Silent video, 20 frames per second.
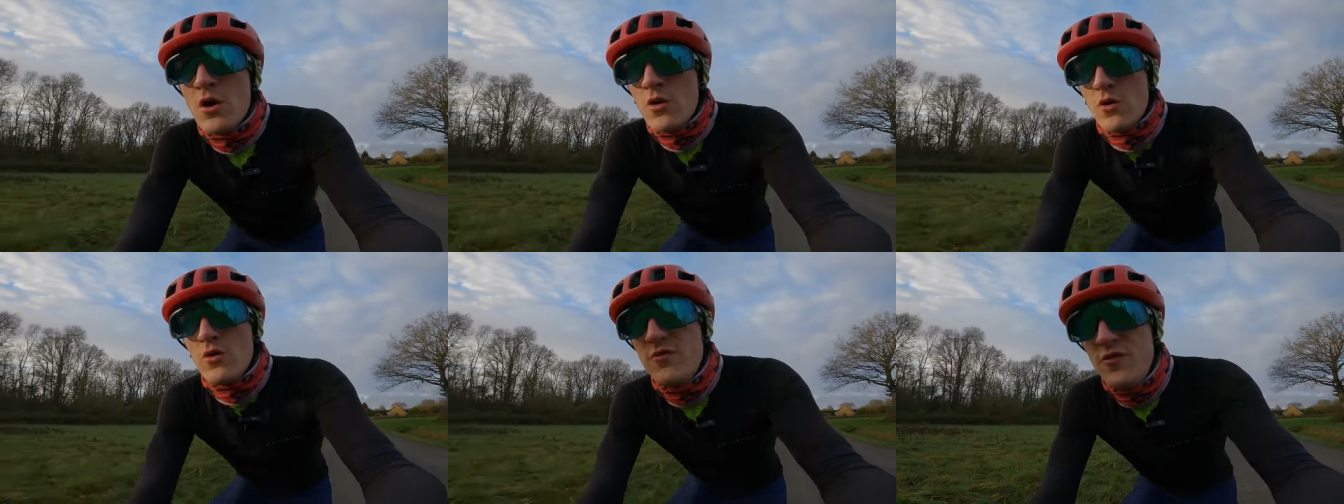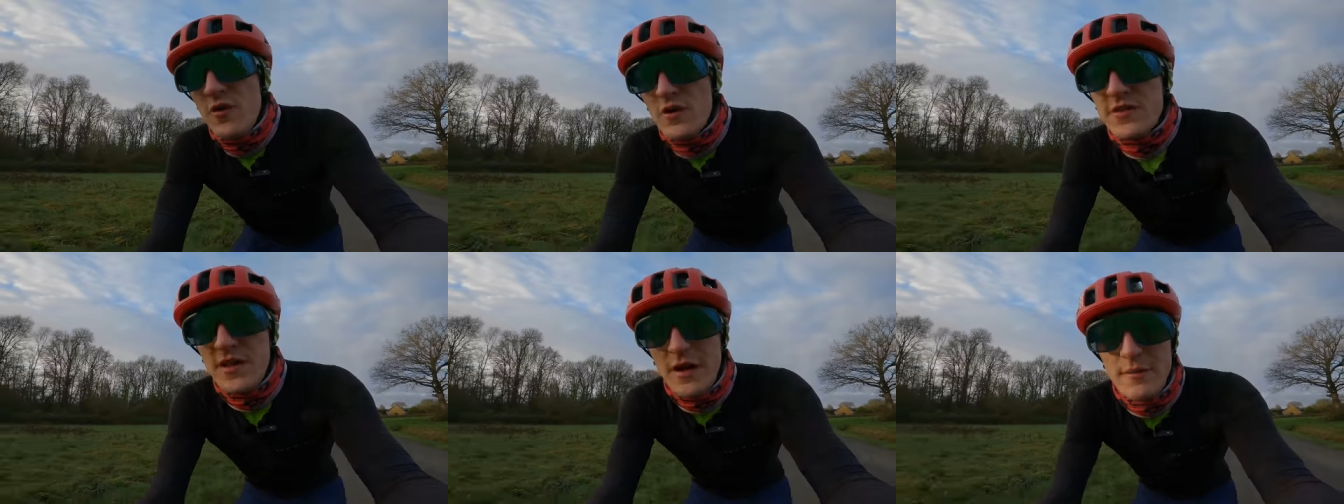
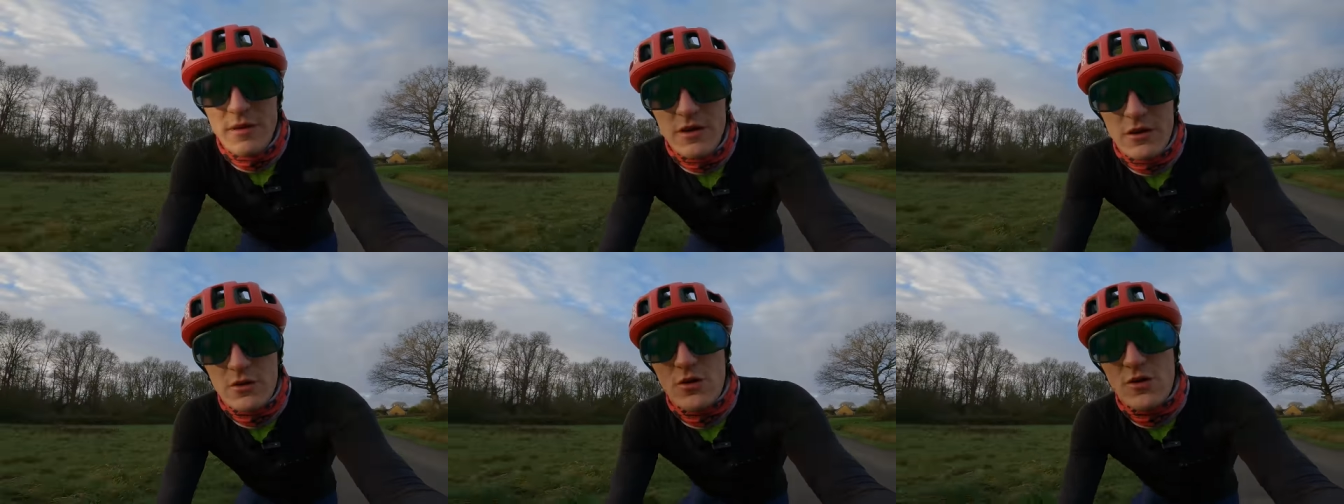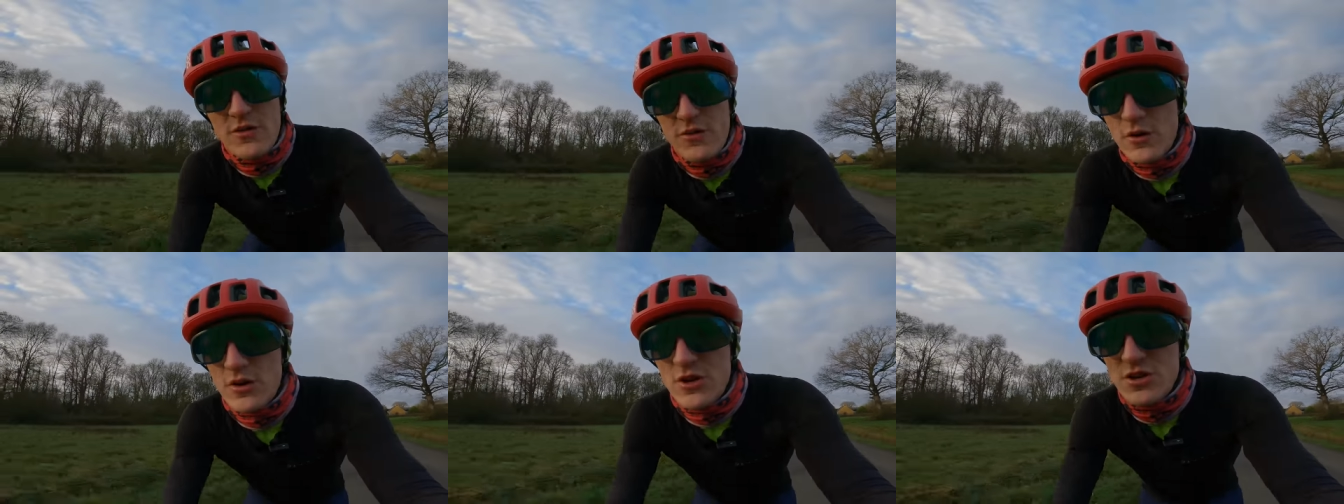confortable et le
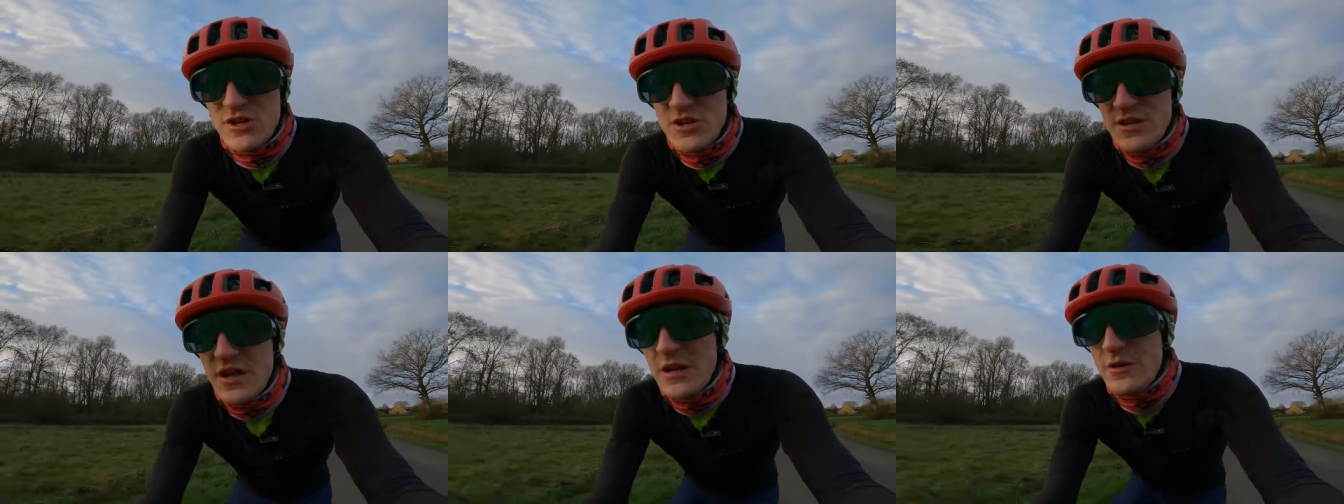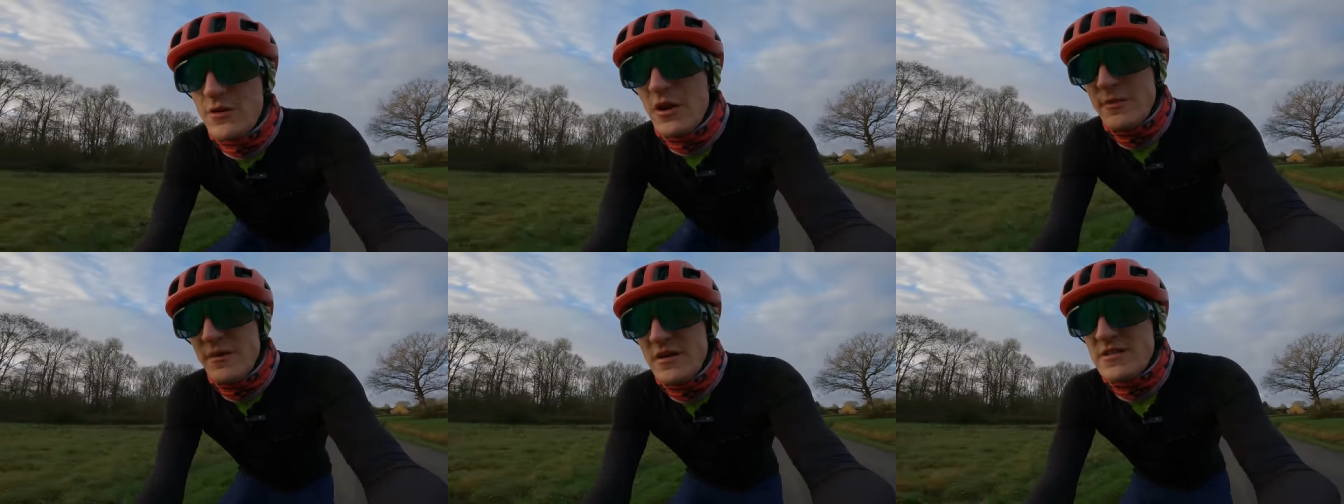côté original
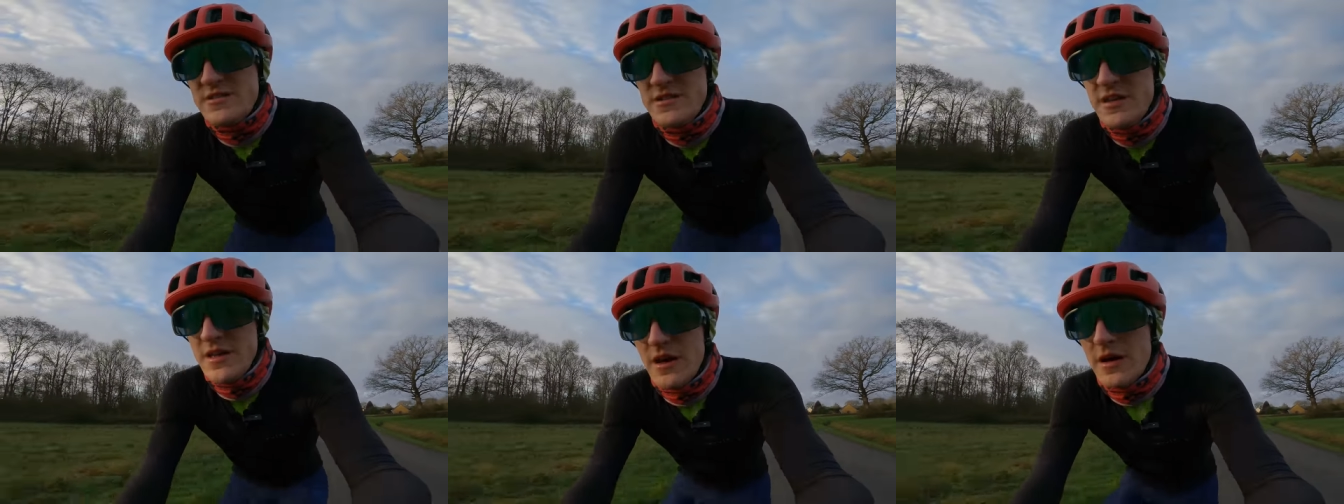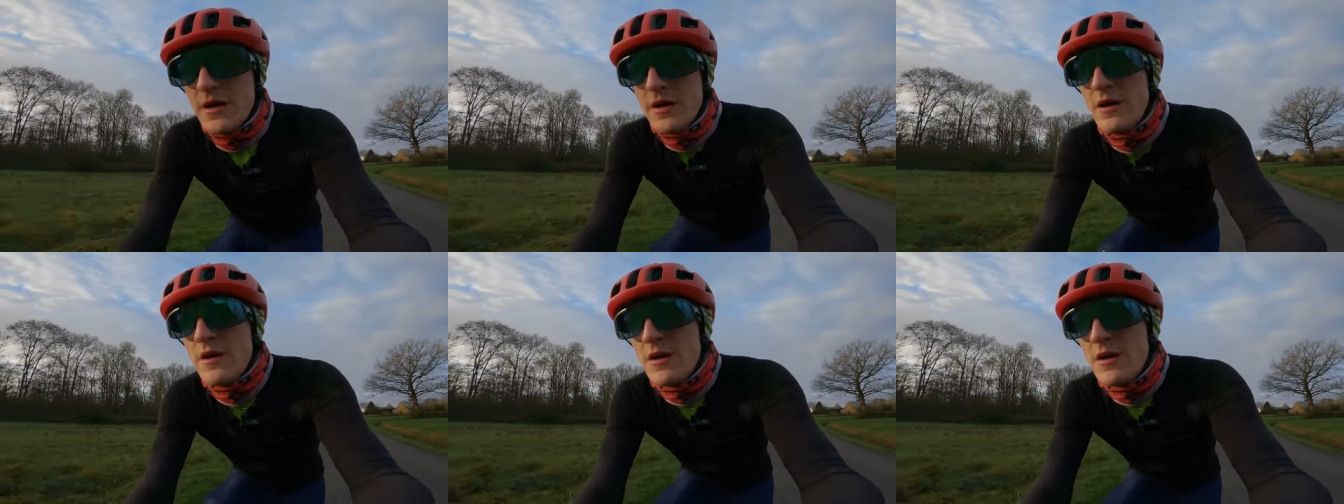de la matière.